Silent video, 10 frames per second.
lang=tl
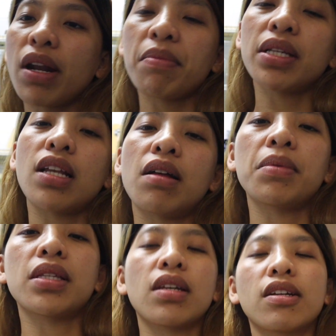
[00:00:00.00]
maraming salamat
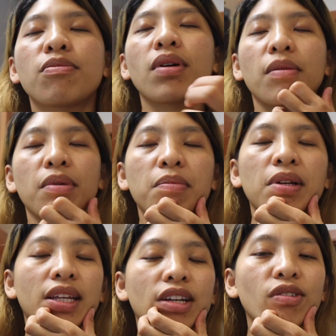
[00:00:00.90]
sa inyo mga bebe.
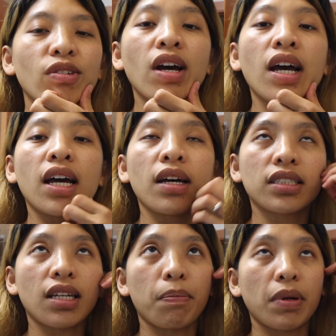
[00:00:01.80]
Thank you
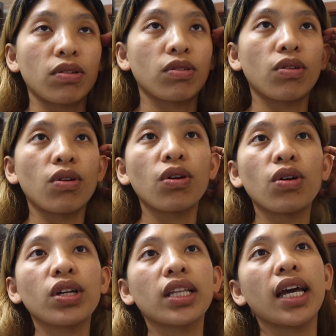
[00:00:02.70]
sa
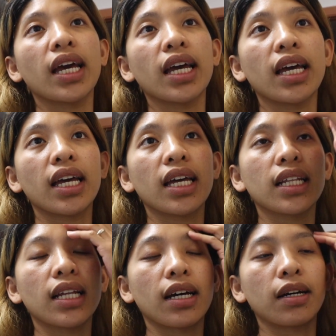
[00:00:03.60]
panonood
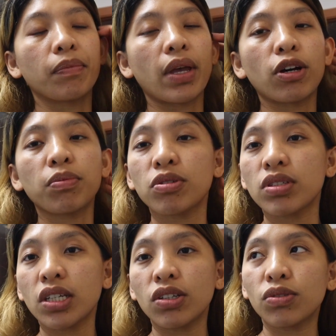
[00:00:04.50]
and um, I hope to
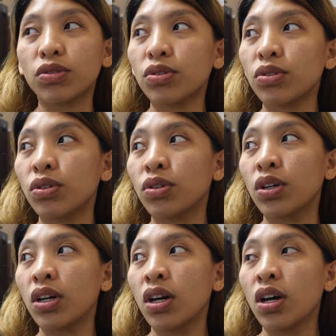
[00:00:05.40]
see you
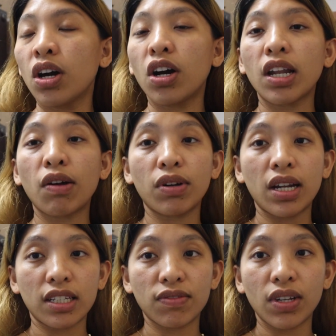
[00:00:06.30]
on our
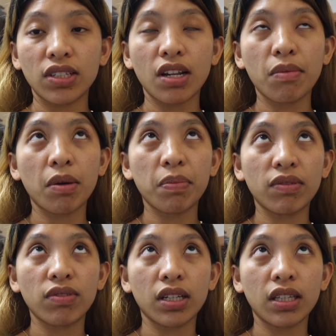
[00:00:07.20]
next vlog. Sana
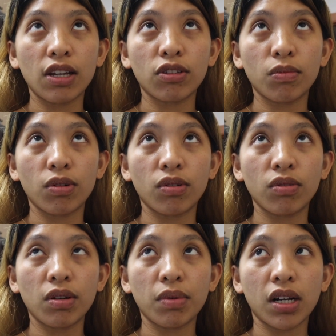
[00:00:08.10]
makapag-vlog tayo tomorrow.
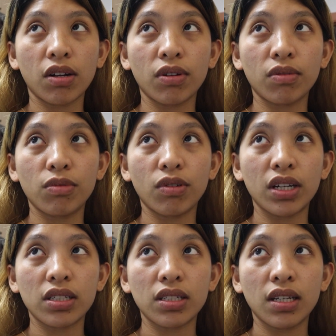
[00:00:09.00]
Ano ba gagawin ko
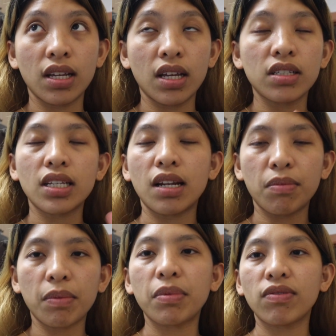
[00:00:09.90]
bukas? Sana
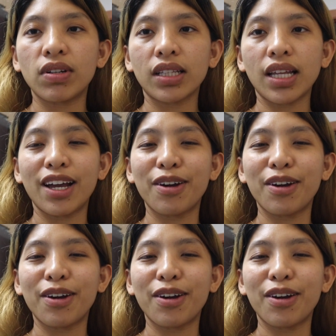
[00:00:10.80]
makapag-vlog tayo.